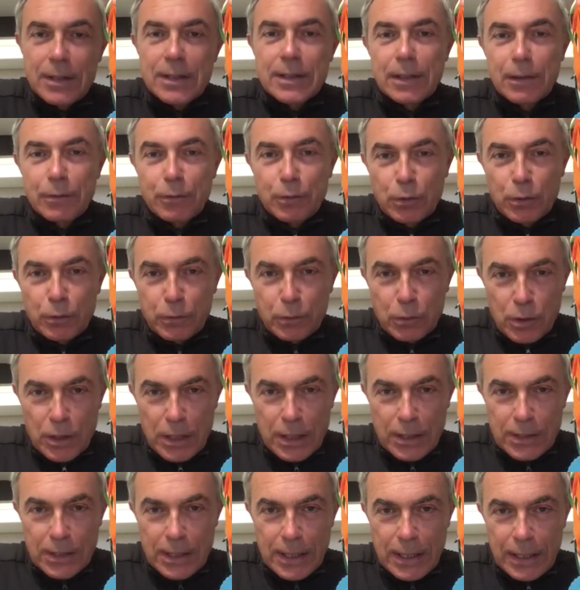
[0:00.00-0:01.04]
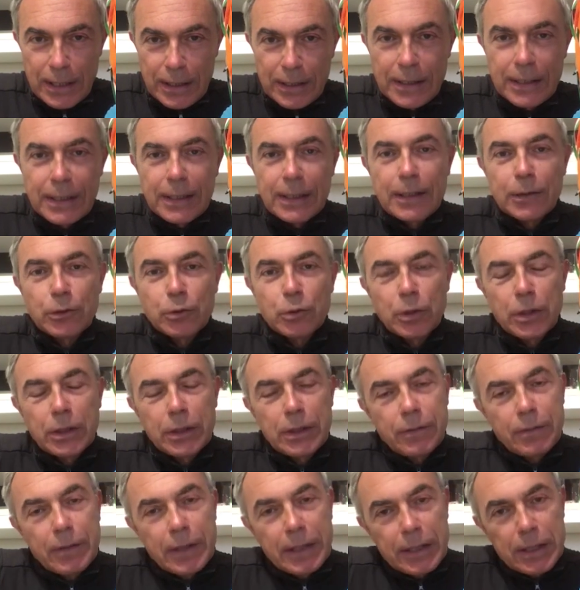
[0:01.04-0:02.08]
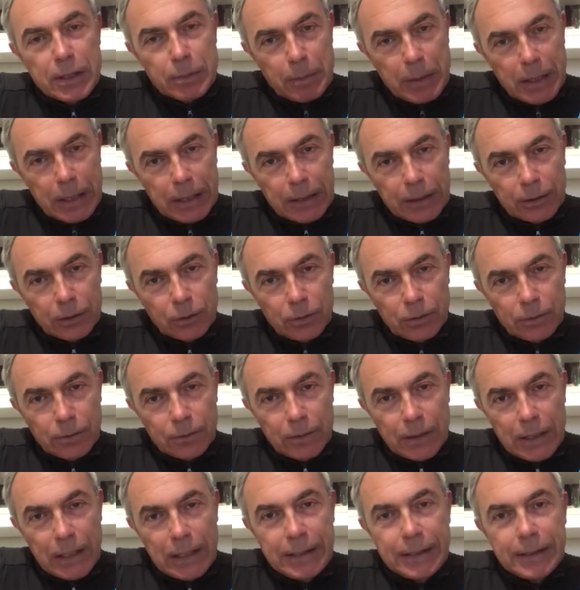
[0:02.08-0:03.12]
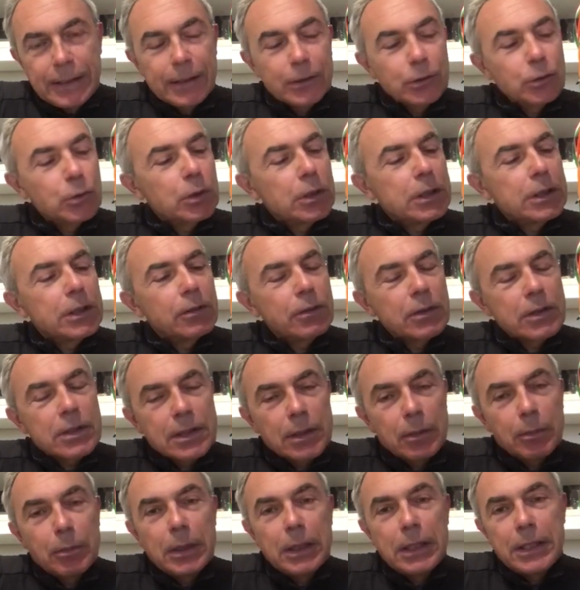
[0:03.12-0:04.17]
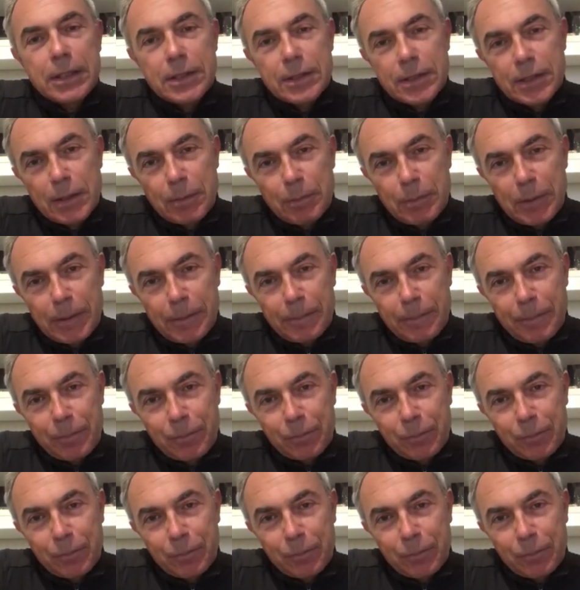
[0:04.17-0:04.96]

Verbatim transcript: Stefano Fornasier, i creatori di Venice Marathon e gli ideatori di questa bellissima